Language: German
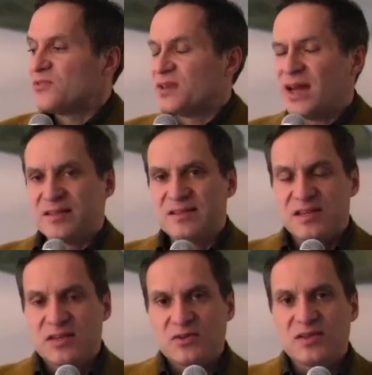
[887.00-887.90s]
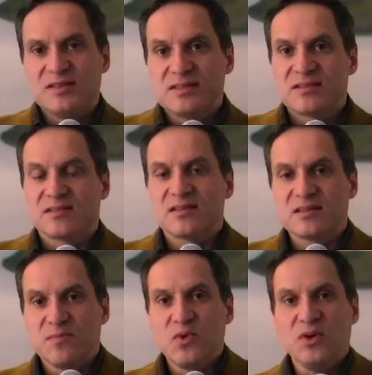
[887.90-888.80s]
Finanzsektor ist
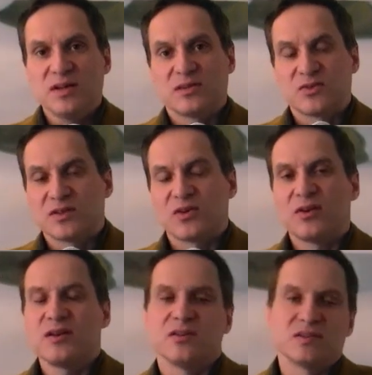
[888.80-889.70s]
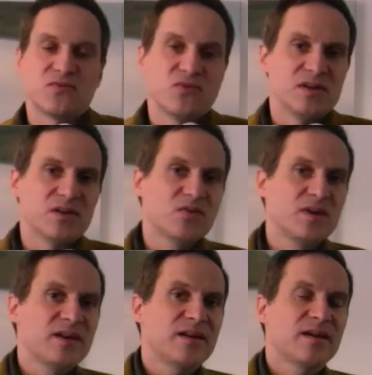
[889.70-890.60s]
das möglich. Dort können also
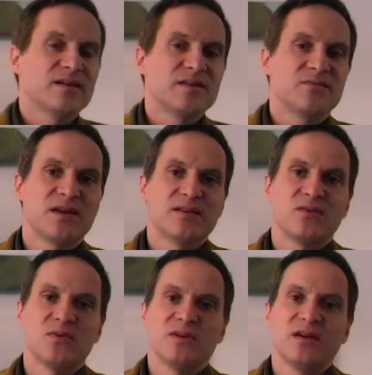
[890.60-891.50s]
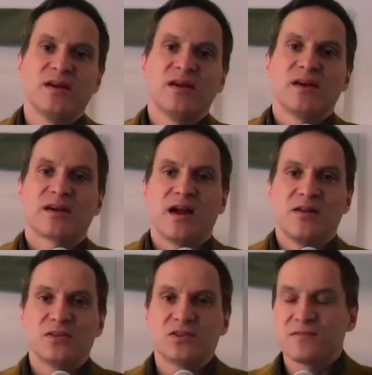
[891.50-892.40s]
Forderungen generiert werden, ohne
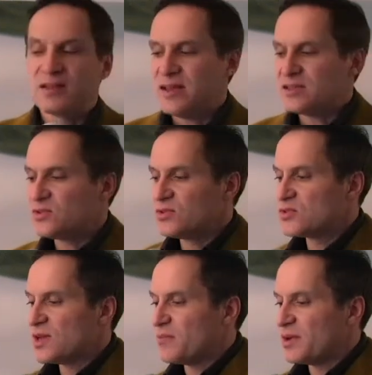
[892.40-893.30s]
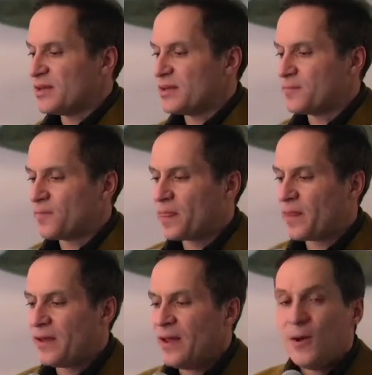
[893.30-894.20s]
Realwirtschaft Leistung zu erbringen.
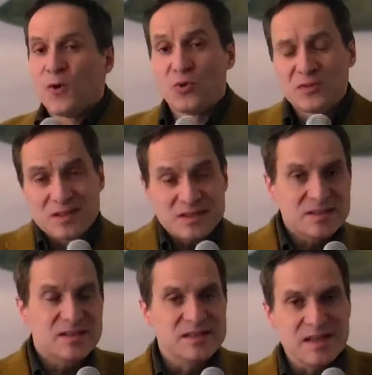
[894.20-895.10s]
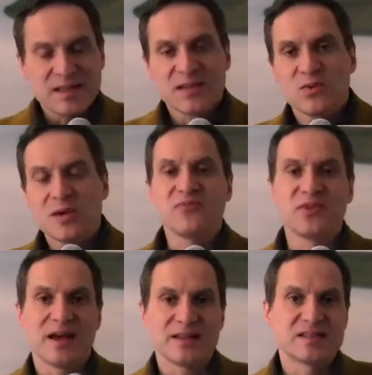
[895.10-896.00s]
Und das ist tatsächlich nur im
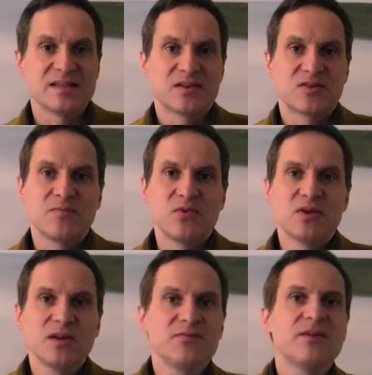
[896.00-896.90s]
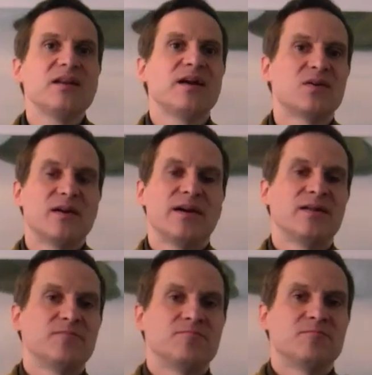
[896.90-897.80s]
Finanzsektor möglich, weil ein,
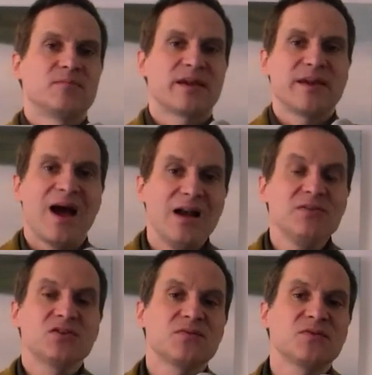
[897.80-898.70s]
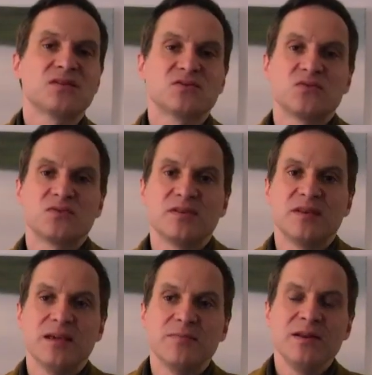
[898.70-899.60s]
ein realwirtschaftliches
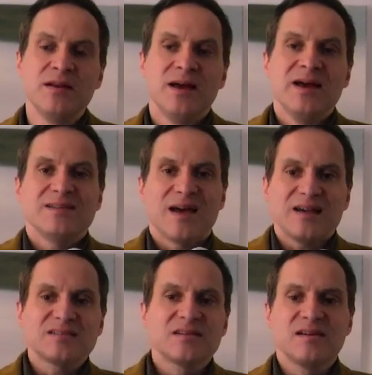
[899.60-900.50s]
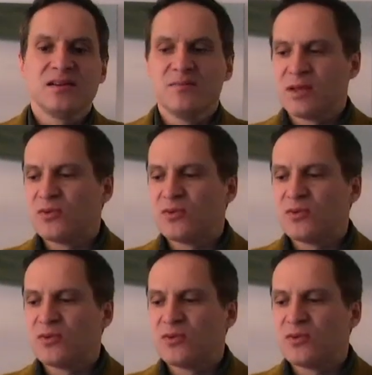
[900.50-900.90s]
Unternehmen, das kann immer